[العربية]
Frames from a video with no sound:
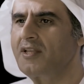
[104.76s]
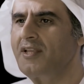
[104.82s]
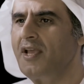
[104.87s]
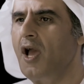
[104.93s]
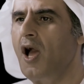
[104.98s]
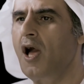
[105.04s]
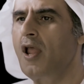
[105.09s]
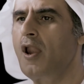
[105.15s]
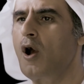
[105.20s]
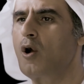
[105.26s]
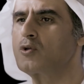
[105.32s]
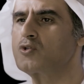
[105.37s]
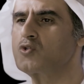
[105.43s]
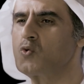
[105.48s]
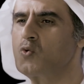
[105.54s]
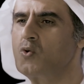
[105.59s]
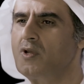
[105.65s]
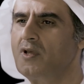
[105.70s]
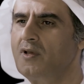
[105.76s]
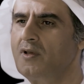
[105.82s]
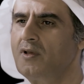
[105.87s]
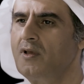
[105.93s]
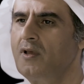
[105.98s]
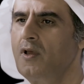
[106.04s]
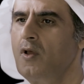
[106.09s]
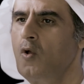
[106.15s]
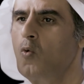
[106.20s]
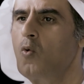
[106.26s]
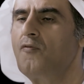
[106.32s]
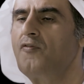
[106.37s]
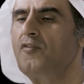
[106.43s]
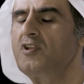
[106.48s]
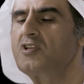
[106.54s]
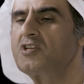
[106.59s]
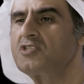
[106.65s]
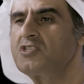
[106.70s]
الردح على اصوله
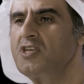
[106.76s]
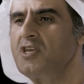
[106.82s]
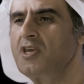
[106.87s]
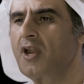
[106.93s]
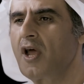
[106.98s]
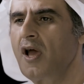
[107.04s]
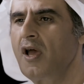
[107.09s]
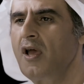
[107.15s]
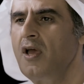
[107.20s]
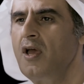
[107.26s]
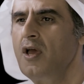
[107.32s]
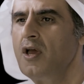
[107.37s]
وفي الجزيرة